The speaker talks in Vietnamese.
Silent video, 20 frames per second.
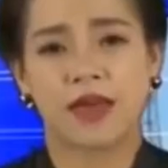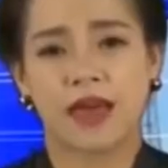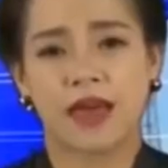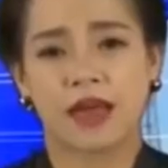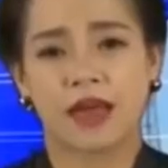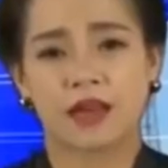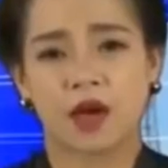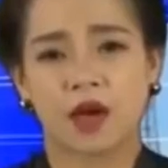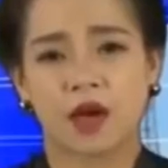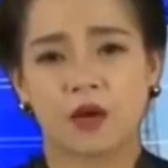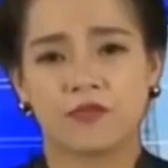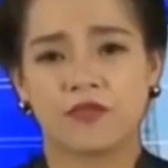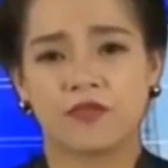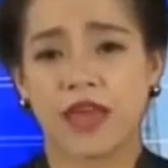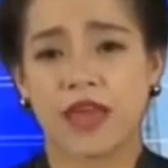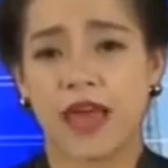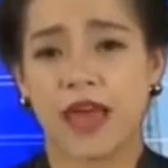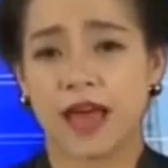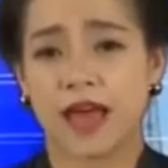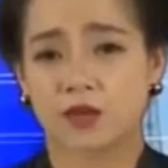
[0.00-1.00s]
hành động vì
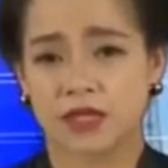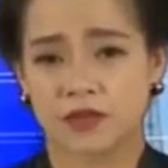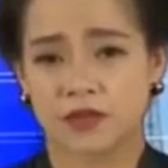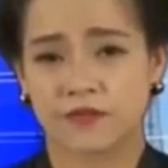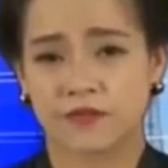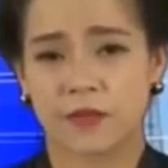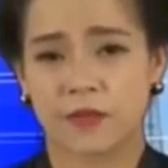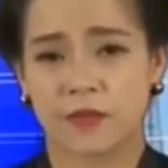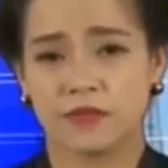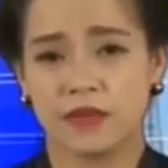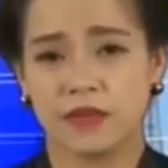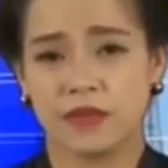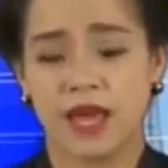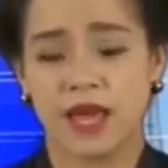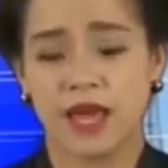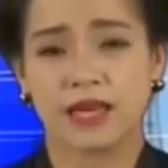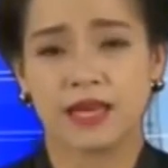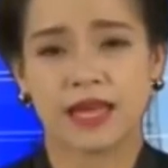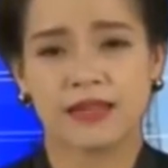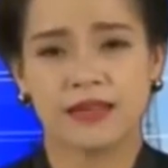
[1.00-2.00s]
an toàn thực phẩm,
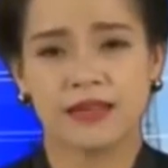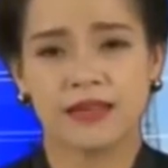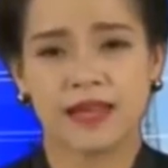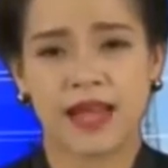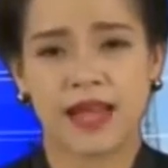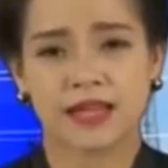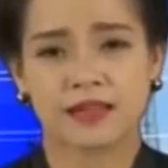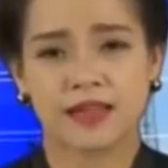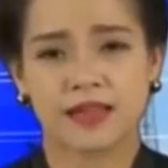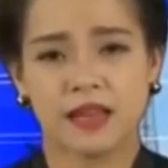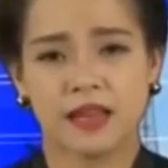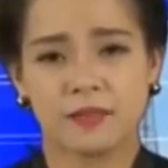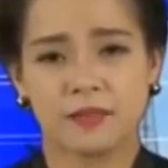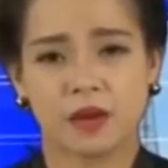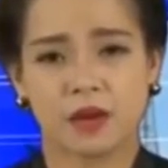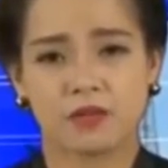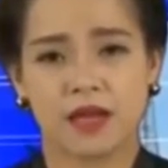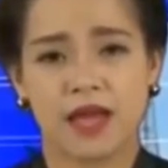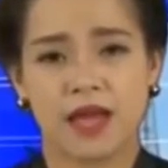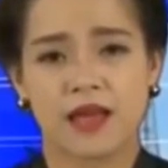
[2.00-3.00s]
ngành chức năng tỉnh Lâm
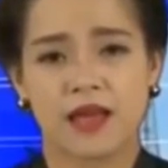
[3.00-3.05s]
Đồng